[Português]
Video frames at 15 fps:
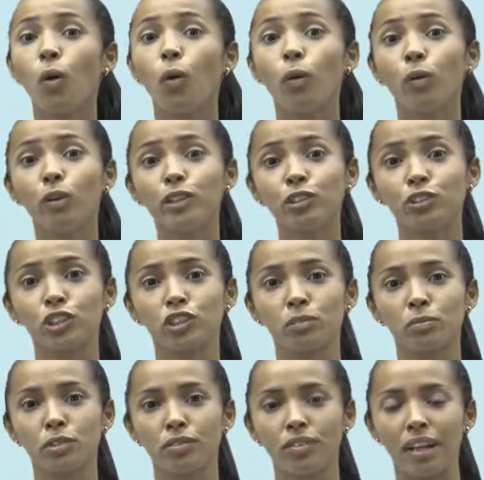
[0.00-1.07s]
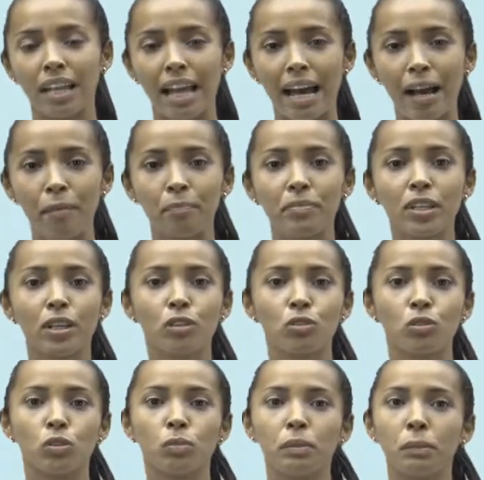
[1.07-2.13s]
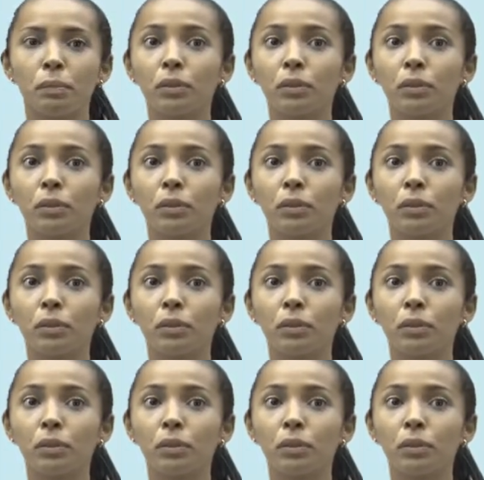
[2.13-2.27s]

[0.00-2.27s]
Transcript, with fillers: Hoje nós vamos falar sobre